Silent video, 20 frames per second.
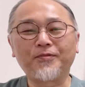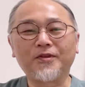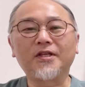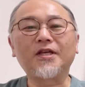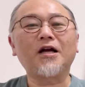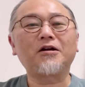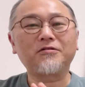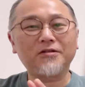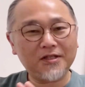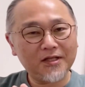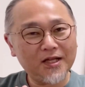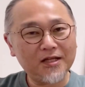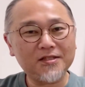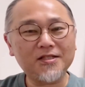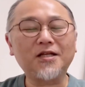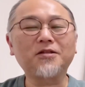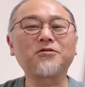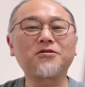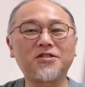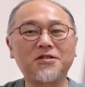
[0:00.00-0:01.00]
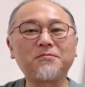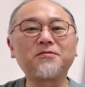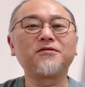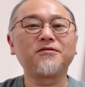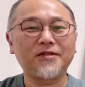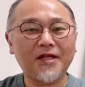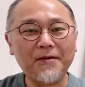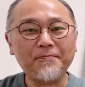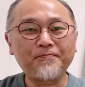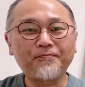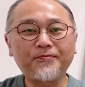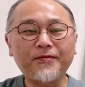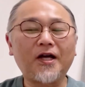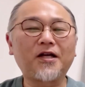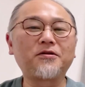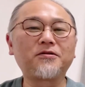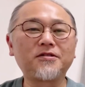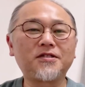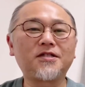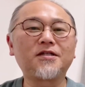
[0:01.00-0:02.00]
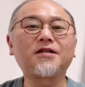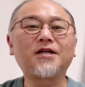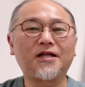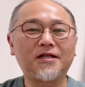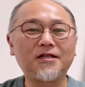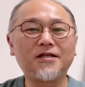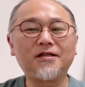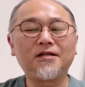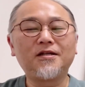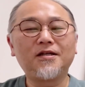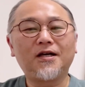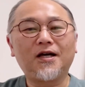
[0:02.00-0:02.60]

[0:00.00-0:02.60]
逆にね、ちゃんと自分であのしっかり